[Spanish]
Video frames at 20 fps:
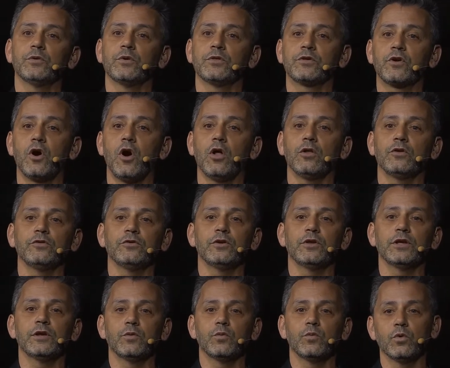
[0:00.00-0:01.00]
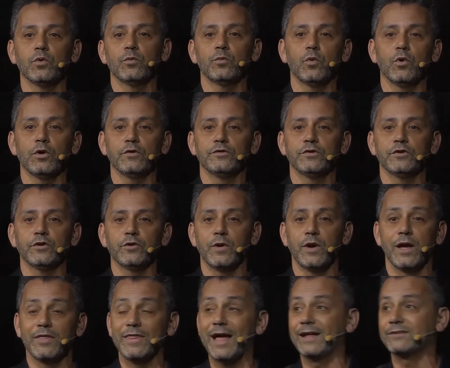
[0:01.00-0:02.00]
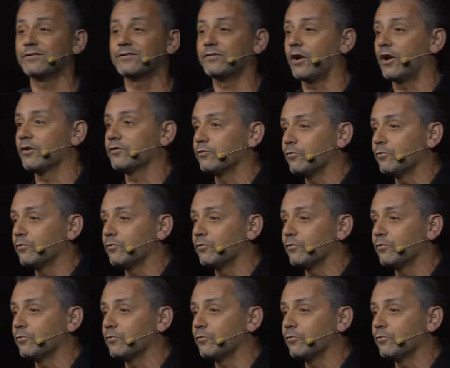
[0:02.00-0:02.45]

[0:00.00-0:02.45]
cierto, pues Giant. No me acuerdo